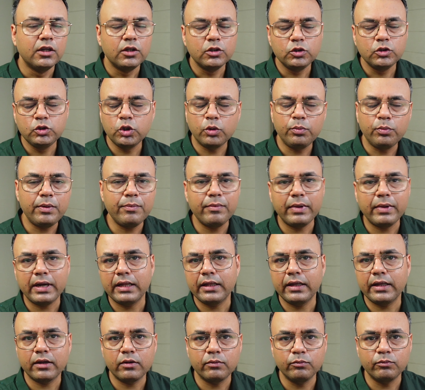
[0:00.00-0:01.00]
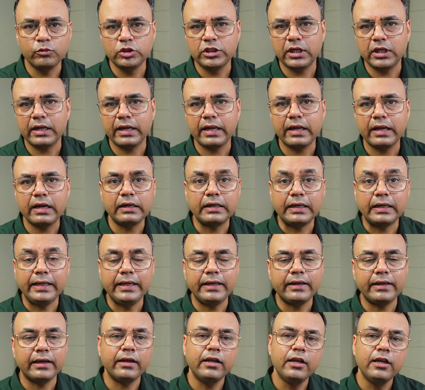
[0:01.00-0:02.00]
जो भी मेरे मुझे लगेगा ठीक
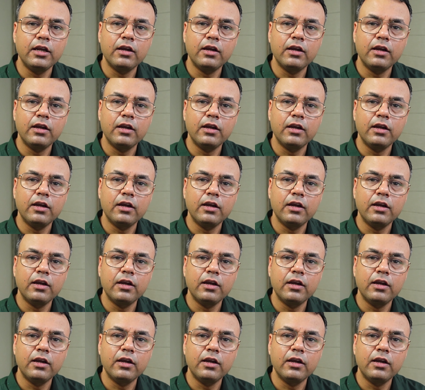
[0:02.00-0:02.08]
है